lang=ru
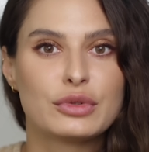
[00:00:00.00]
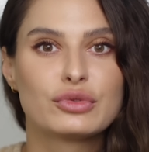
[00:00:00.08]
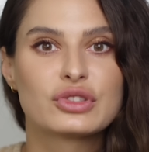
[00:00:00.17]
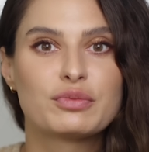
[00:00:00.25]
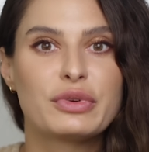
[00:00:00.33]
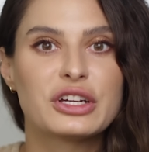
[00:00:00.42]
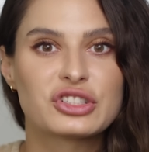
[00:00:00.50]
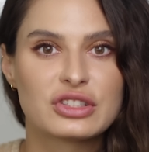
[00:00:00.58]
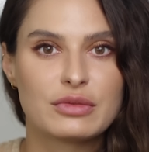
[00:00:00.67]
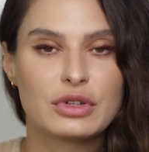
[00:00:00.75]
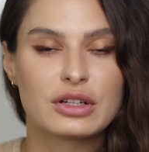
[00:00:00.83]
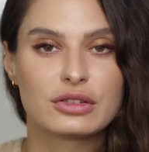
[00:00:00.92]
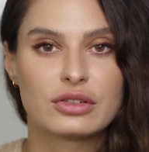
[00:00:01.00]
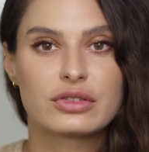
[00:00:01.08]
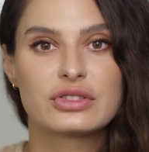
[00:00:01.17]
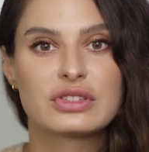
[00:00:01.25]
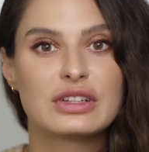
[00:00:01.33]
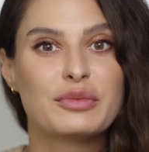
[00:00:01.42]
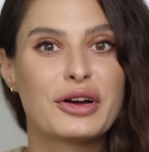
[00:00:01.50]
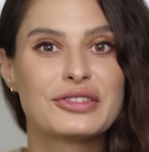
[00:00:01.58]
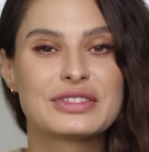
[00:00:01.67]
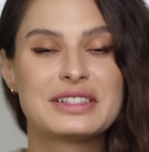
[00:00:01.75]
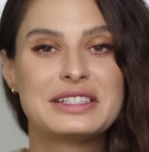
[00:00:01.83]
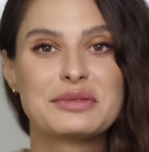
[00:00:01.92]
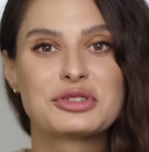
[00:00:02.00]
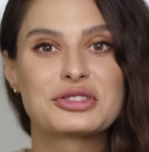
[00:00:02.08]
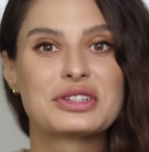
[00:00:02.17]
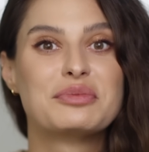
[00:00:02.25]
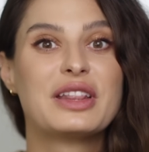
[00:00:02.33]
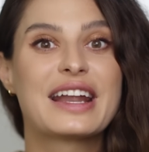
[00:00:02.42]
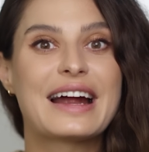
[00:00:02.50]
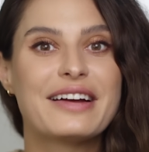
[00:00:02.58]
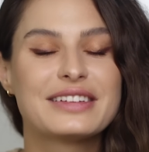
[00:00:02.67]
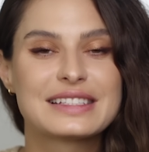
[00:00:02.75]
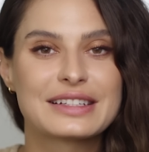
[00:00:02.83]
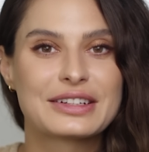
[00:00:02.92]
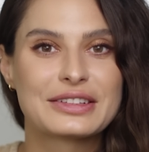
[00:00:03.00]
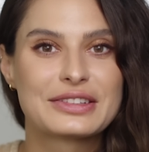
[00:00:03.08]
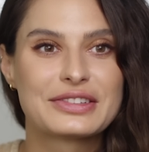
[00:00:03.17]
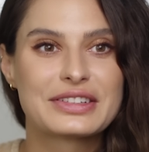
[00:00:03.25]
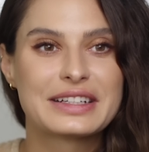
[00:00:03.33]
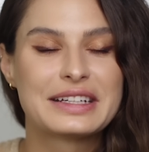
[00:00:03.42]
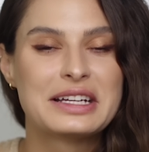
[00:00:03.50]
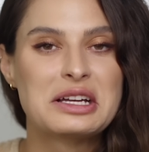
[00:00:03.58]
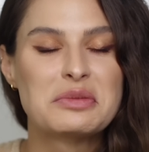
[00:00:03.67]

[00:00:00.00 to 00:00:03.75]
успешными, которые занимаются тем, что им нравится, которые